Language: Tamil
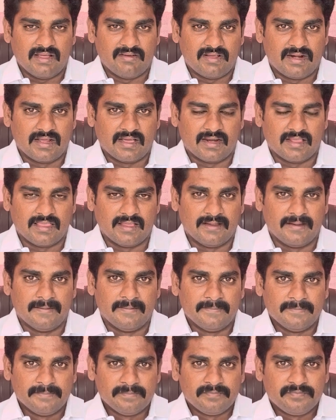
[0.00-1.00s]
வருகிறது
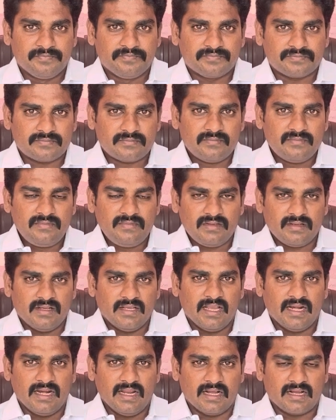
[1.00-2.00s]

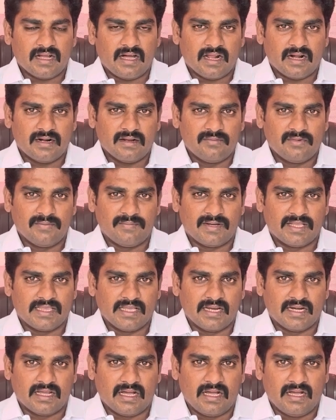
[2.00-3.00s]
என்ன காரணம்னு
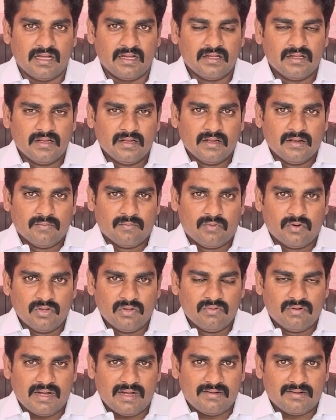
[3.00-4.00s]
பார்த்தீங்கன்னா
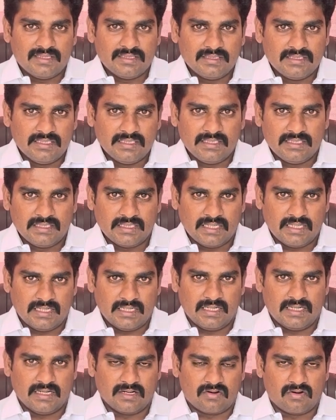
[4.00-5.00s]
பொதுவாக வந்து இங்கே
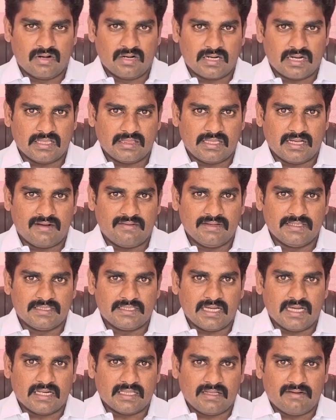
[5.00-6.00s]
கொல்கத்தாவை
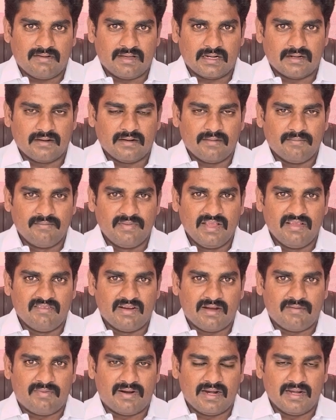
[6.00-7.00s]
சேர்ந்தவர் பீவா
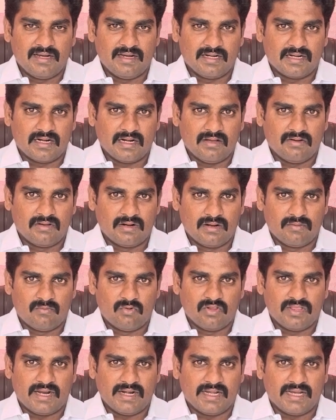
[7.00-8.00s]
பால் என்ற ஒரு
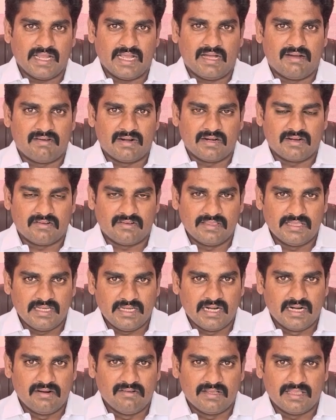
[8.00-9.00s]
மூதாட்டி அவருக்கு வந்து
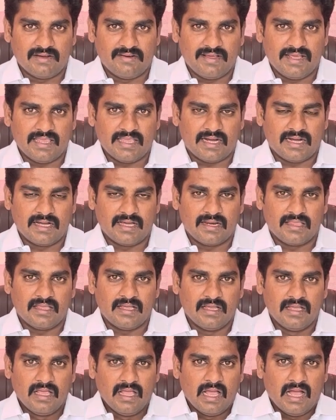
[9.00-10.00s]
எழுபது வயது ஆகிறது
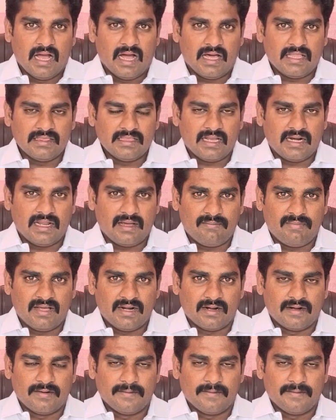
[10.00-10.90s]
அந்த நபர்